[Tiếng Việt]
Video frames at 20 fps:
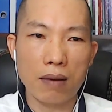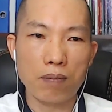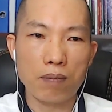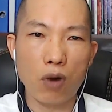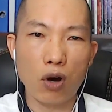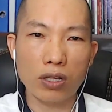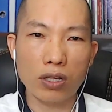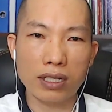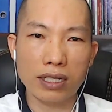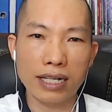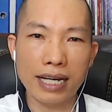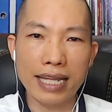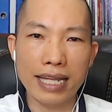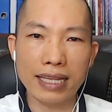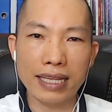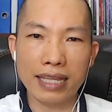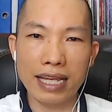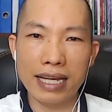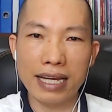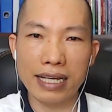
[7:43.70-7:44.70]
một
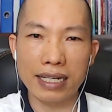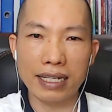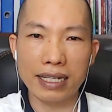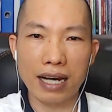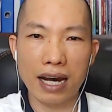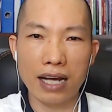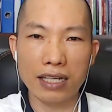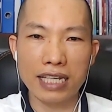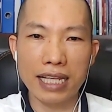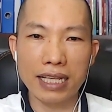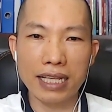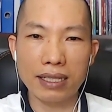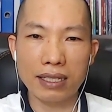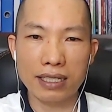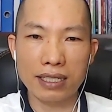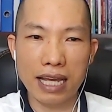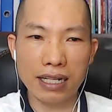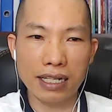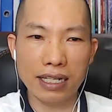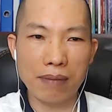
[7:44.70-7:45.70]
nghìn tỷ ở
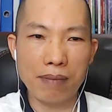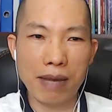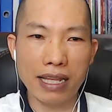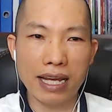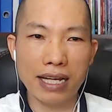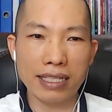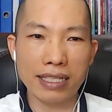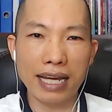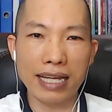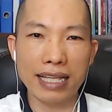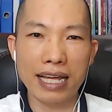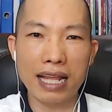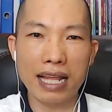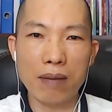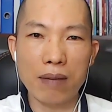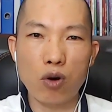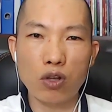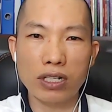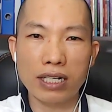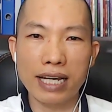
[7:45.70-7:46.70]
trên trên cái màn hình này, đây
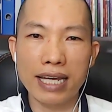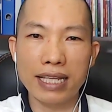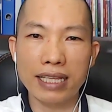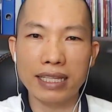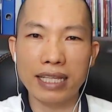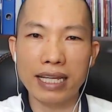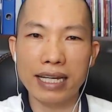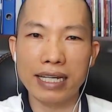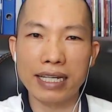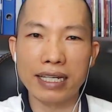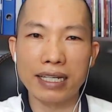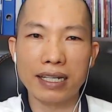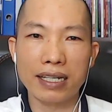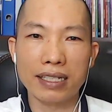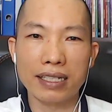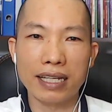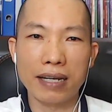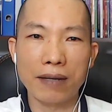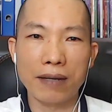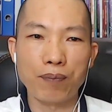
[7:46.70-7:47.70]
là một nghìn tỷ
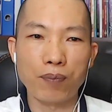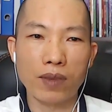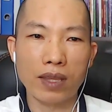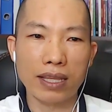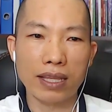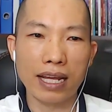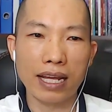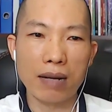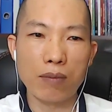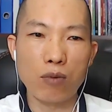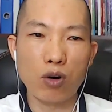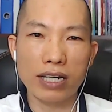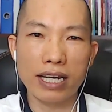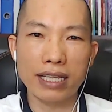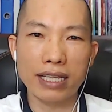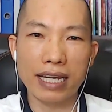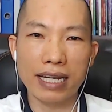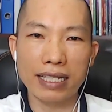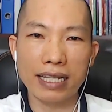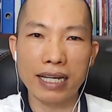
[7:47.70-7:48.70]
này, đây là một
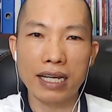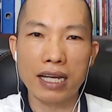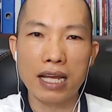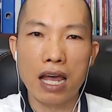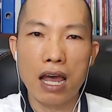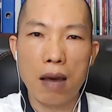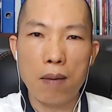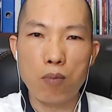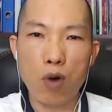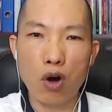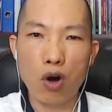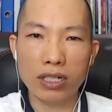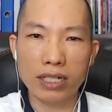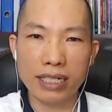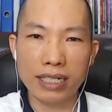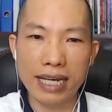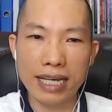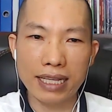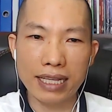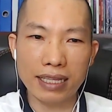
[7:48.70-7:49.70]
nghìn tỷ này. một
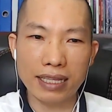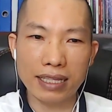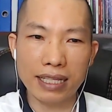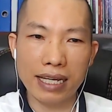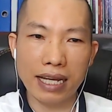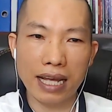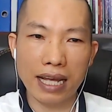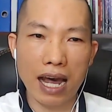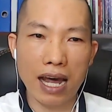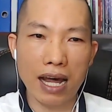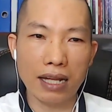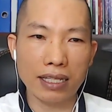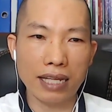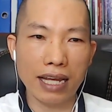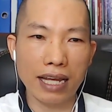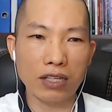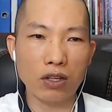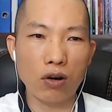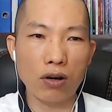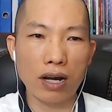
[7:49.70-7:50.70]
nghìn tỷ à,
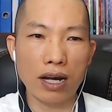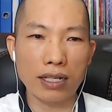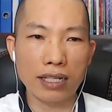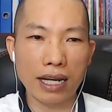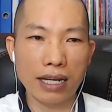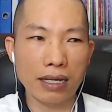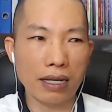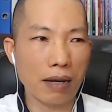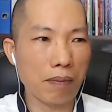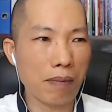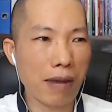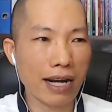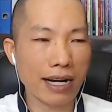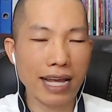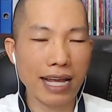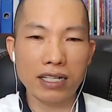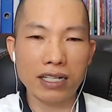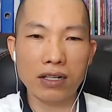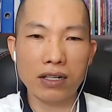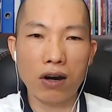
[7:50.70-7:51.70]
thầy đô à, thầy
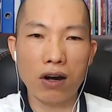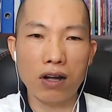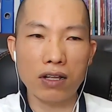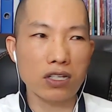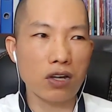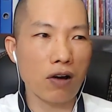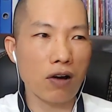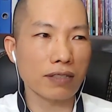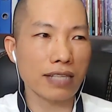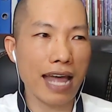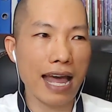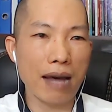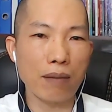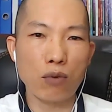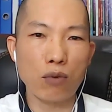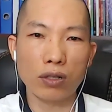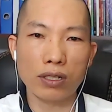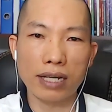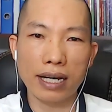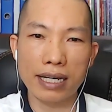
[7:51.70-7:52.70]
Marek có cho chúng ta
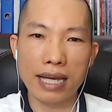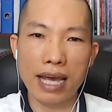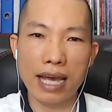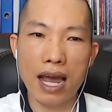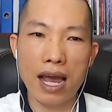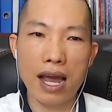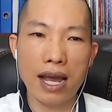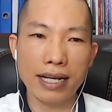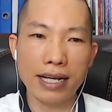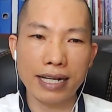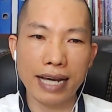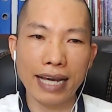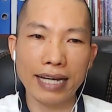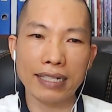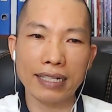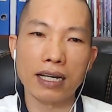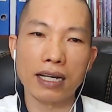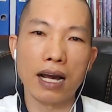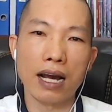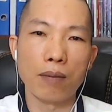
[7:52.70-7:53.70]
một cái hình
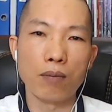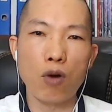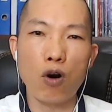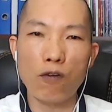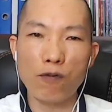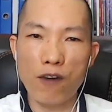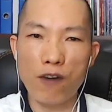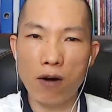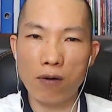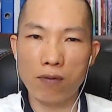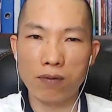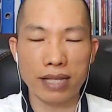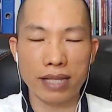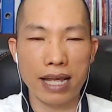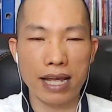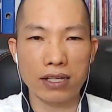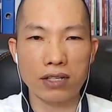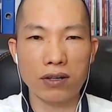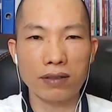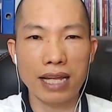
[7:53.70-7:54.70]
ảnh à, mô phỏng
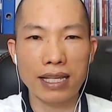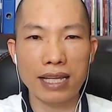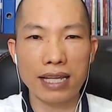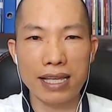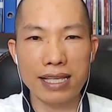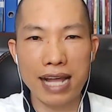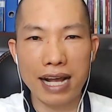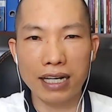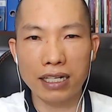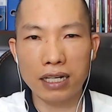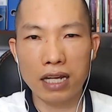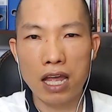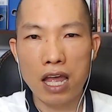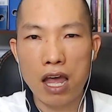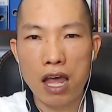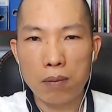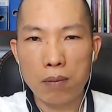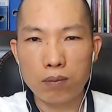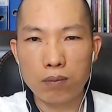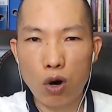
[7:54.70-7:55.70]
để cho chúng ta thấy rằng
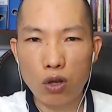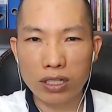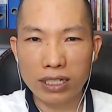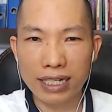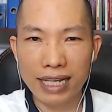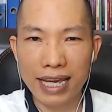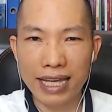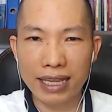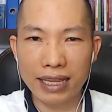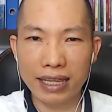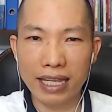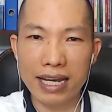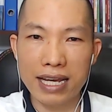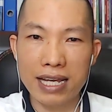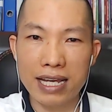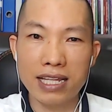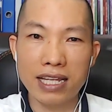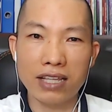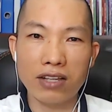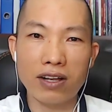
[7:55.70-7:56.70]
một nghìn
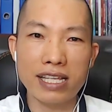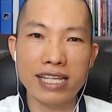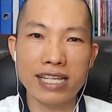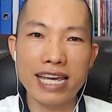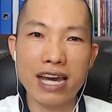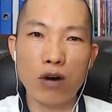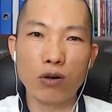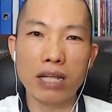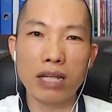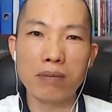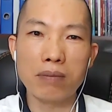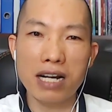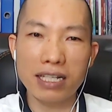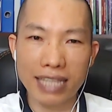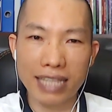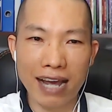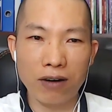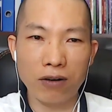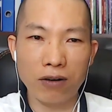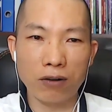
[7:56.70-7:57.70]
tỷ thì nó nhiều đến mức
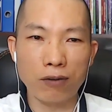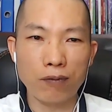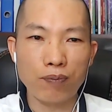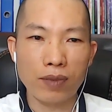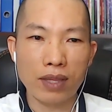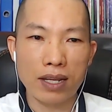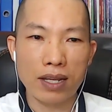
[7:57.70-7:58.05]
nào.